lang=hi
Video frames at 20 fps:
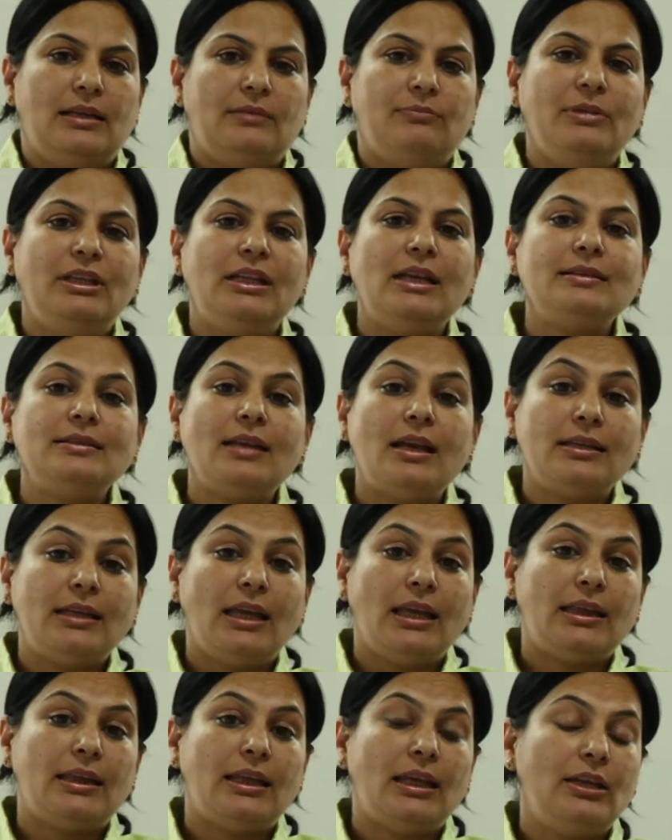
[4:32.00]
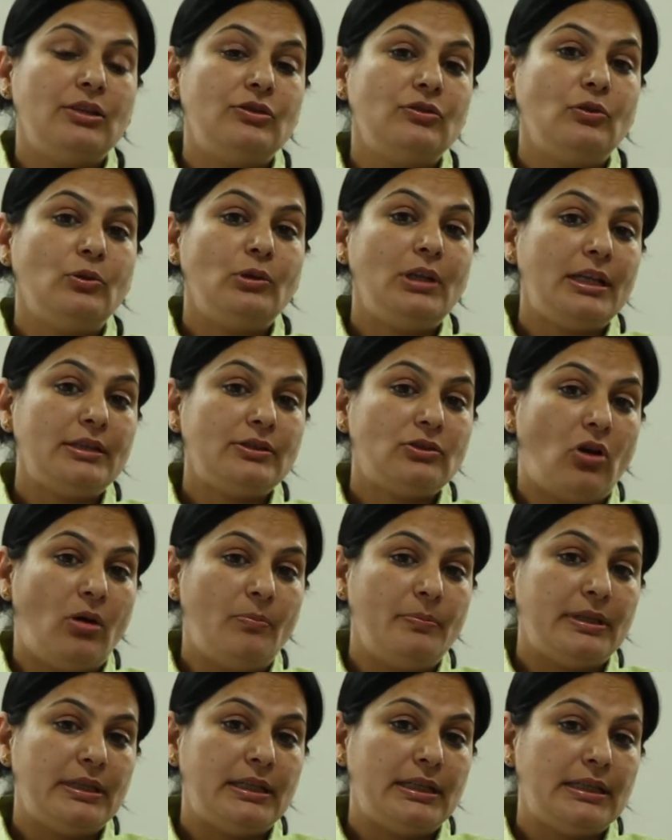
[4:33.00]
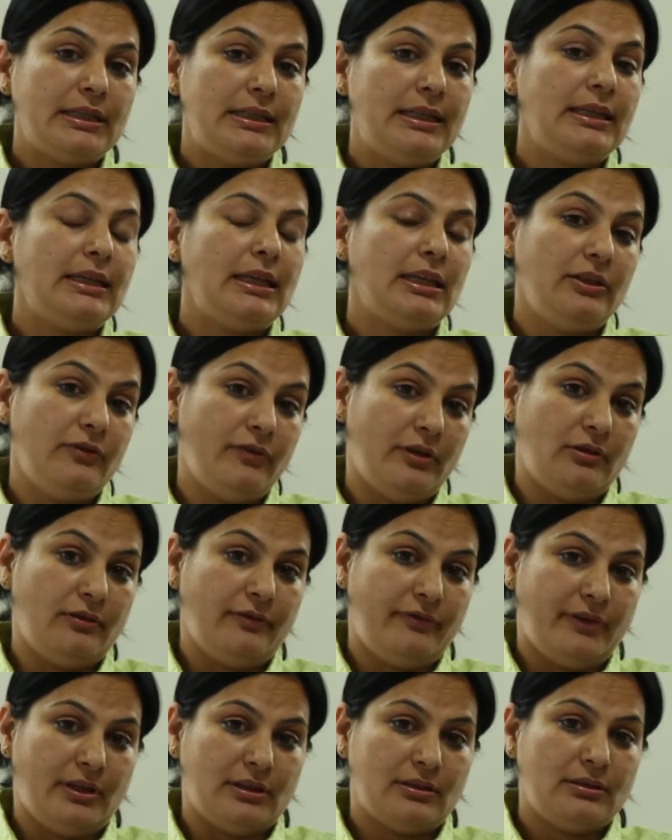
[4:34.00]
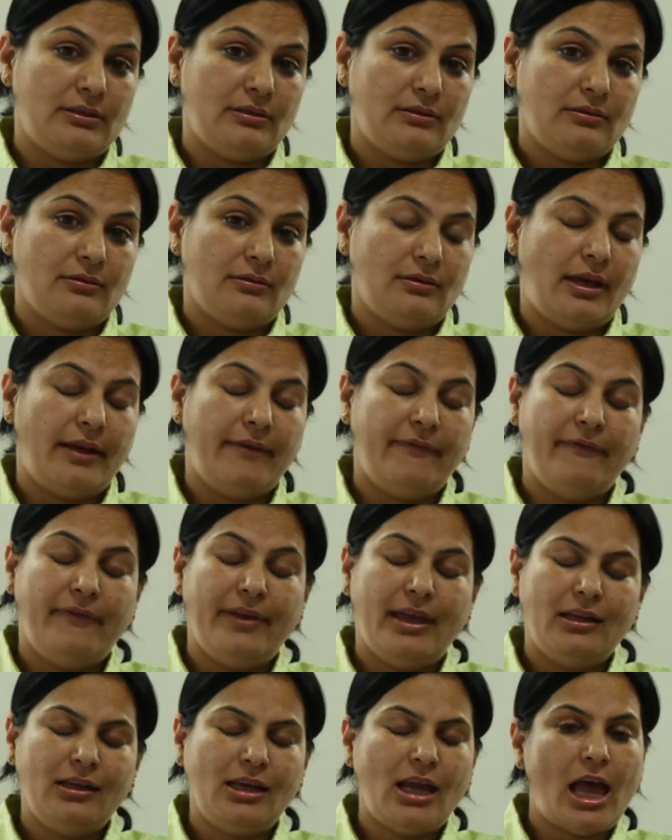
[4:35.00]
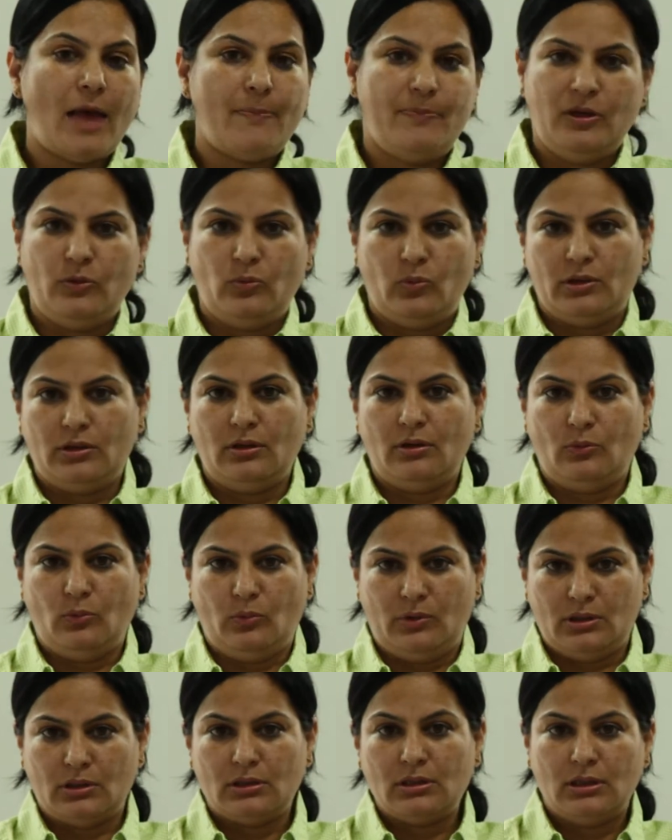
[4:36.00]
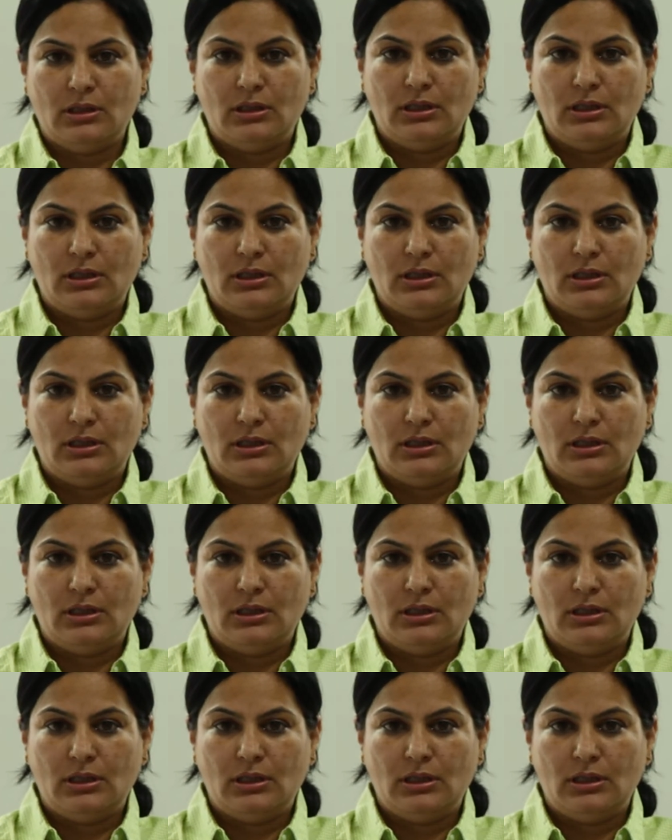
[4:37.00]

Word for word: मीना साकेत इज नो लेस कॉम्पिटेंट देन एनी वन ऑफ अस आई एम वेरी हैप्पी विद हर वर्क